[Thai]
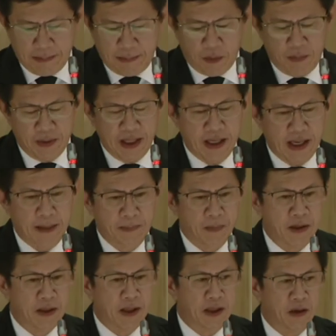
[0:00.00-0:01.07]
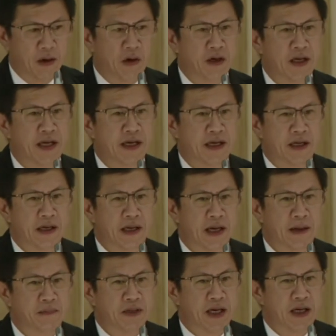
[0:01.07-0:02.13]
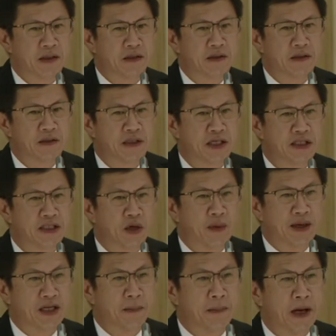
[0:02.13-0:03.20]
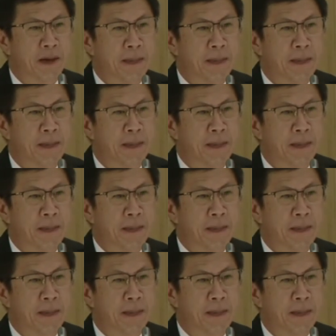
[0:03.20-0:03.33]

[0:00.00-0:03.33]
ผมได้รับเรื่องร้องเรียนเนี่ยนะครับจากที่จังหวัดกำแพง